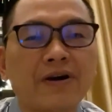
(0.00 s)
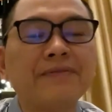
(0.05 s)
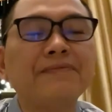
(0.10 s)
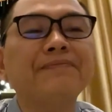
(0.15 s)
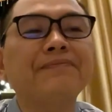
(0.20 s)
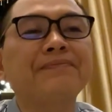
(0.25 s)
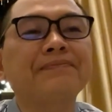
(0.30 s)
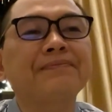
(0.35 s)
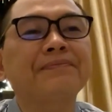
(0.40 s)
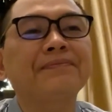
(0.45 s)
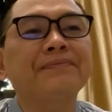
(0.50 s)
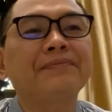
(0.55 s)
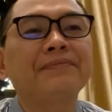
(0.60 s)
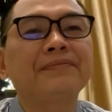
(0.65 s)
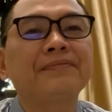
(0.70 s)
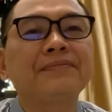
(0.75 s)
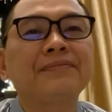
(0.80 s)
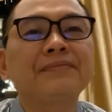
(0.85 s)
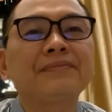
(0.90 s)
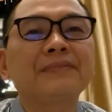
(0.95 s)
nó
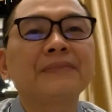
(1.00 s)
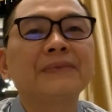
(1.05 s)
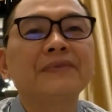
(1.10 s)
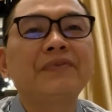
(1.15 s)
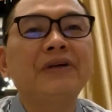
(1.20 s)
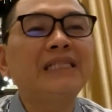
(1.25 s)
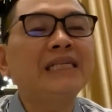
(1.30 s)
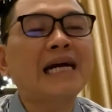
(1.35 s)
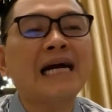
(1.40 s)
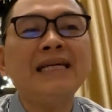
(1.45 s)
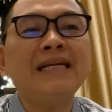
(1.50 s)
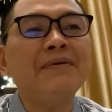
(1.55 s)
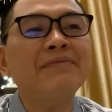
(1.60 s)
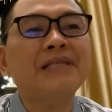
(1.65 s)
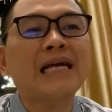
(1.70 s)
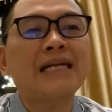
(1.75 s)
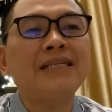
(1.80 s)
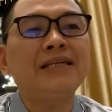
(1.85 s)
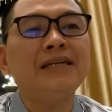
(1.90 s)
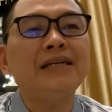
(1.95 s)
vậy thì khái
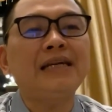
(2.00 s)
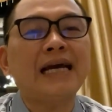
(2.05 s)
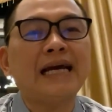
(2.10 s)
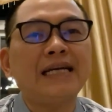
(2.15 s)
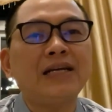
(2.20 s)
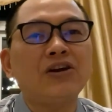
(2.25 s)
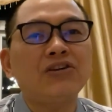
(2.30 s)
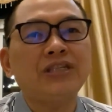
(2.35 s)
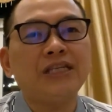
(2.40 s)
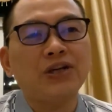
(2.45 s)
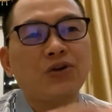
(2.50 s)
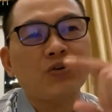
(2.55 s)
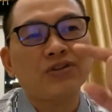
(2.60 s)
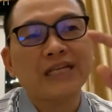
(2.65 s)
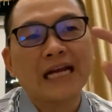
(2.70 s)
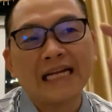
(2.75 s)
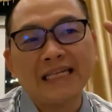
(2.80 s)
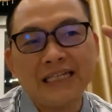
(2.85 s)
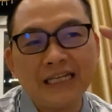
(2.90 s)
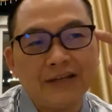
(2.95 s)
niệm giá trị này nó chỉ có
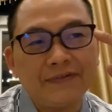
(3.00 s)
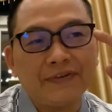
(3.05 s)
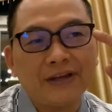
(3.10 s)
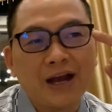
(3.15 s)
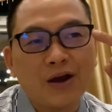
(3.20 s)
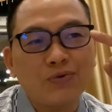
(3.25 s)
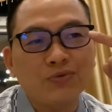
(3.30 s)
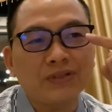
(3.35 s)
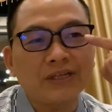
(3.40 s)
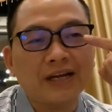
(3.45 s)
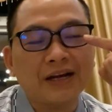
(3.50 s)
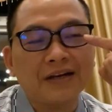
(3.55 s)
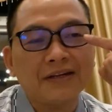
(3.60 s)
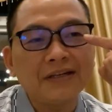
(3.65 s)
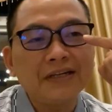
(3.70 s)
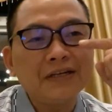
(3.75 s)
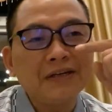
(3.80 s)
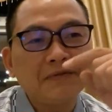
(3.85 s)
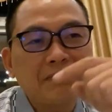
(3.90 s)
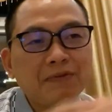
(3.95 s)
giá trị với ông gì ạ
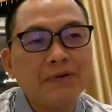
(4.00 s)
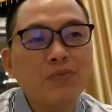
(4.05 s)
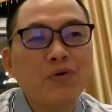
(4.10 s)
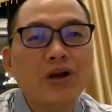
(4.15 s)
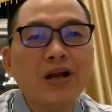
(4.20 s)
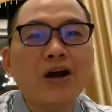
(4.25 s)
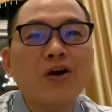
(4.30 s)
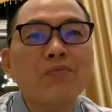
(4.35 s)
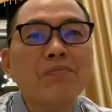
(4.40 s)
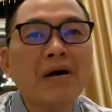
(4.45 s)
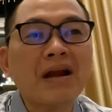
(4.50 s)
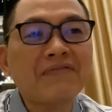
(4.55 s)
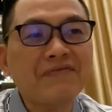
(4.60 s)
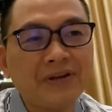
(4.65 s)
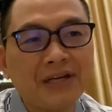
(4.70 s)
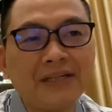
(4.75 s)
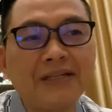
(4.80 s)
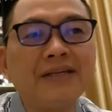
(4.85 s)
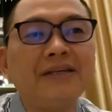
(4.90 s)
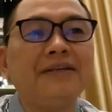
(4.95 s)
với một cái ông mắt
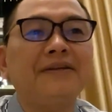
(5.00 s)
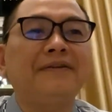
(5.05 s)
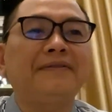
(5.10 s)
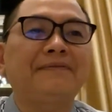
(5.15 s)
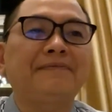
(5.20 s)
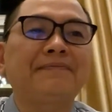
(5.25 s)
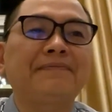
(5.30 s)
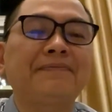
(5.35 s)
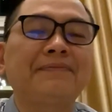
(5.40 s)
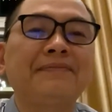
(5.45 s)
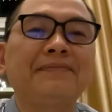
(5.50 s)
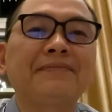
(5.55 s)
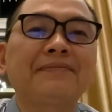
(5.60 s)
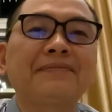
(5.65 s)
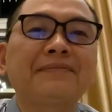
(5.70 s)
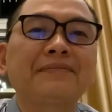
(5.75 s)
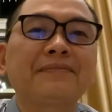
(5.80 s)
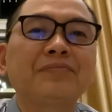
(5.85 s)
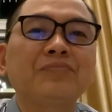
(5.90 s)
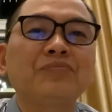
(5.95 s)
viễn thị
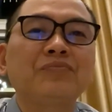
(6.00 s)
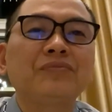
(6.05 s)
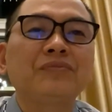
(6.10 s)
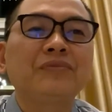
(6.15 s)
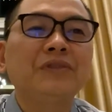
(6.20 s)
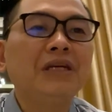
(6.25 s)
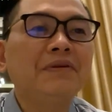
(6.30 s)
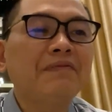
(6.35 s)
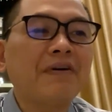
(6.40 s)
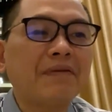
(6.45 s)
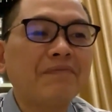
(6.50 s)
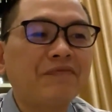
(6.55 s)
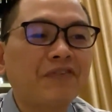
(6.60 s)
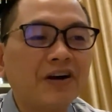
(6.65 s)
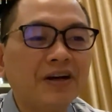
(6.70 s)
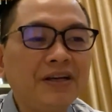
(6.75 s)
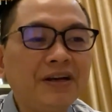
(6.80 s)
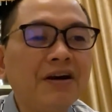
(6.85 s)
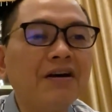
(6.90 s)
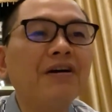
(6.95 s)
nhưng mà
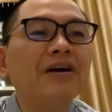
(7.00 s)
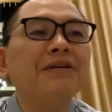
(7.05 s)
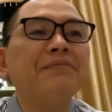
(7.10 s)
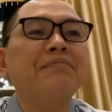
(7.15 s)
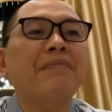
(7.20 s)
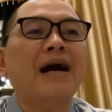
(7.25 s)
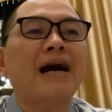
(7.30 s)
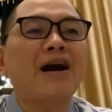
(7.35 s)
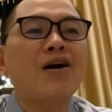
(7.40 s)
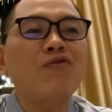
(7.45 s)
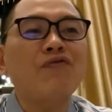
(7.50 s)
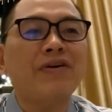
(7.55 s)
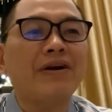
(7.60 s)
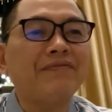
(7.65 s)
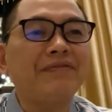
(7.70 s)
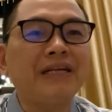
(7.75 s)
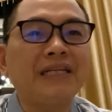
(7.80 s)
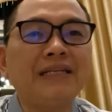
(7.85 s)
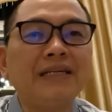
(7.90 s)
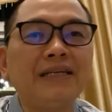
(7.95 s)
với người mà không
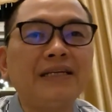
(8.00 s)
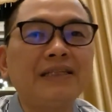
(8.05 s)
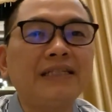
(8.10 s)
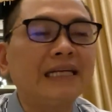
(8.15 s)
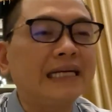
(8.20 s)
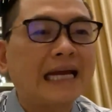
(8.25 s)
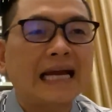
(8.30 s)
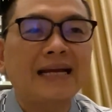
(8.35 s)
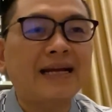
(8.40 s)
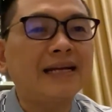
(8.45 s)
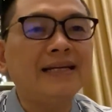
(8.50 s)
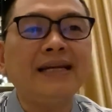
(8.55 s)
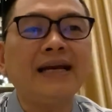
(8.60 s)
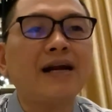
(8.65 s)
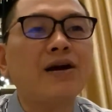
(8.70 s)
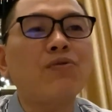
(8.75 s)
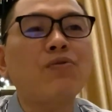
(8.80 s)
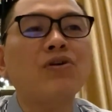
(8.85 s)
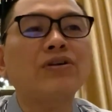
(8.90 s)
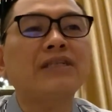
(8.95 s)
phải viễn thị thì cái kính
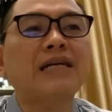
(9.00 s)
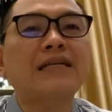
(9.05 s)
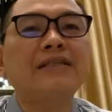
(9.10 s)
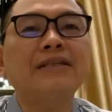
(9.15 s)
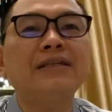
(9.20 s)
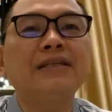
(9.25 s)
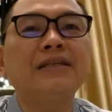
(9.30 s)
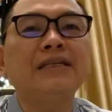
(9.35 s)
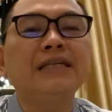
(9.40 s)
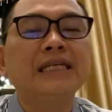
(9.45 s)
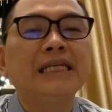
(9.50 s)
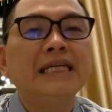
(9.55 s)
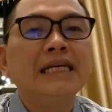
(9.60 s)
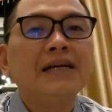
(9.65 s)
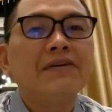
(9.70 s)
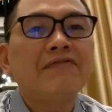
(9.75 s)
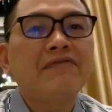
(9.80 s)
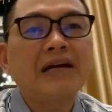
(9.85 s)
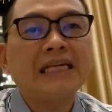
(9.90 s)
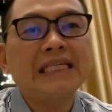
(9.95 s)
này không còn giá trị
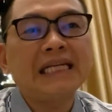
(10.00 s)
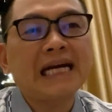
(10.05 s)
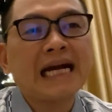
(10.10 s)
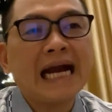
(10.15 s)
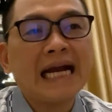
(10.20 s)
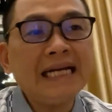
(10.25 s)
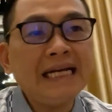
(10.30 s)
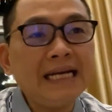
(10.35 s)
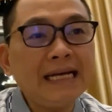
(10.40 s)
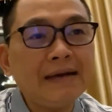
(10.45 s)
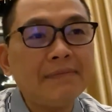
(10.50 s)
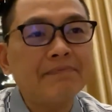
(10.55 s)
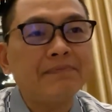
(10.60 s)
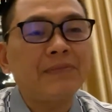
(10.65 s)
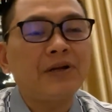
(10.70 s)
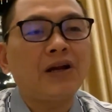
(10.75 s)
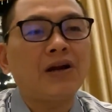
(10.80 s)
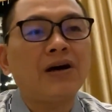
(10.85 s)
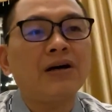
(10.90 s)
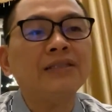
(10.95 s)
vậy thì khái niệm
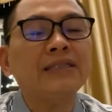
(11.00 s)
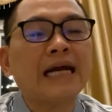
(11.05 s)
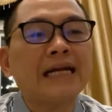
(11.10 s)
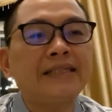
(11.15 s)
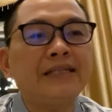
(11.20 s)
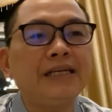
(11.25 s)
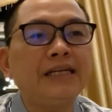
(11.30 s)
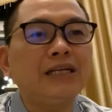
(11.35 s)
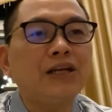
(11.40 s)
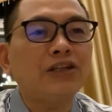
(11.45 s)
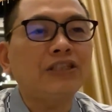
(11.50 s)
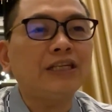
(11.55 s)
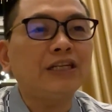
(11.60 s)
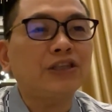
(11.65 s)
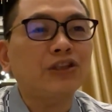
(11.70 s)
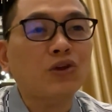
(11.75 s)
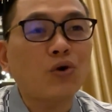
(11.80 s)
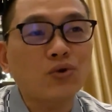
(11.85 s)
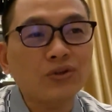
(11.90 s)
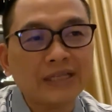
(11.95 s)
nó giá trị nó
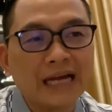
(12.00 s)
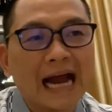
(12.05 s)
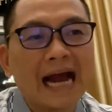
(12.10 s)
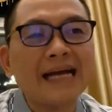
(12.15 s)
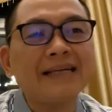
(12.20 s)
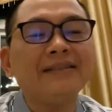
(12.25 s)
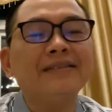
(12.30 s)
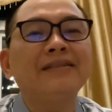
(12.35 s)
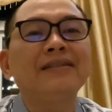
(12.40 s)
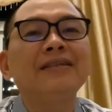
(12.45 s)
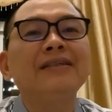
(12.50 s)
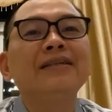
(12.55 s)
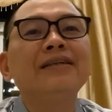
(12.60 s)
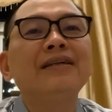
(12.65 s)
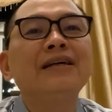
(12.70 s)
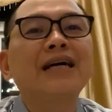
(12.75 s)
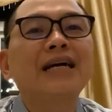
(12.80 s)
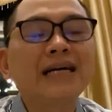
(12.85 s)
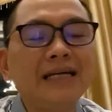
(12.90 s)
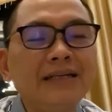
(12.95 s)
chỉ tồn tại
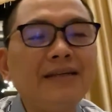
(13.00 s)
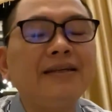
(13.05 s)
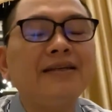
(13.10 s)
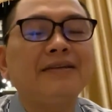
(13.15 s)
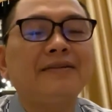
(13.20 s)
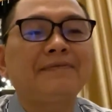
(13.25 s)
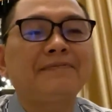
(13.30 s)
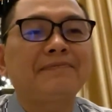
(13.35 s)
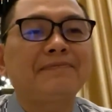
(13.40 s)
khi